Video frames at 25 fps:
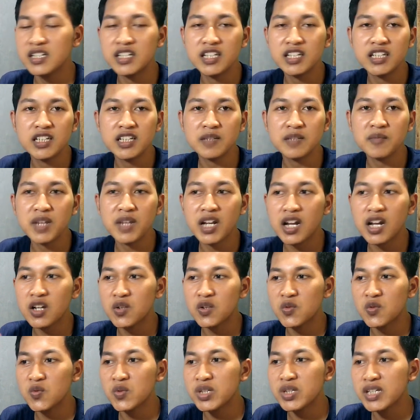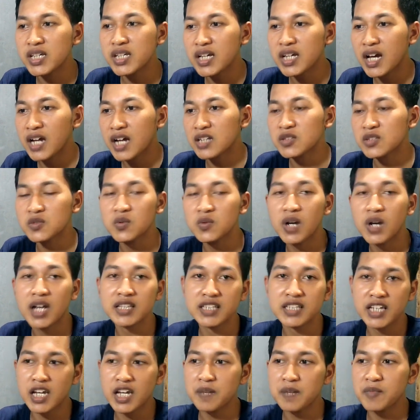dan ini melalui kartu
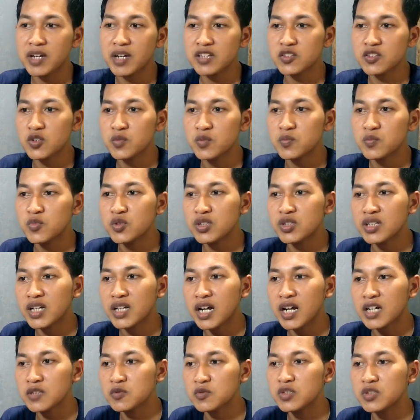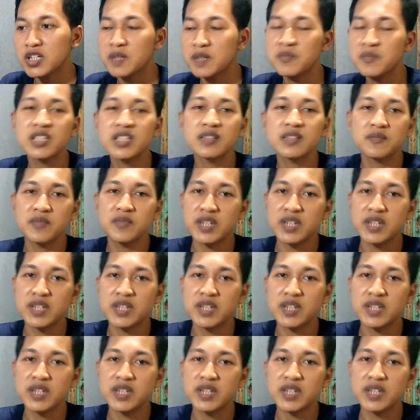ATM ataupun kartu debit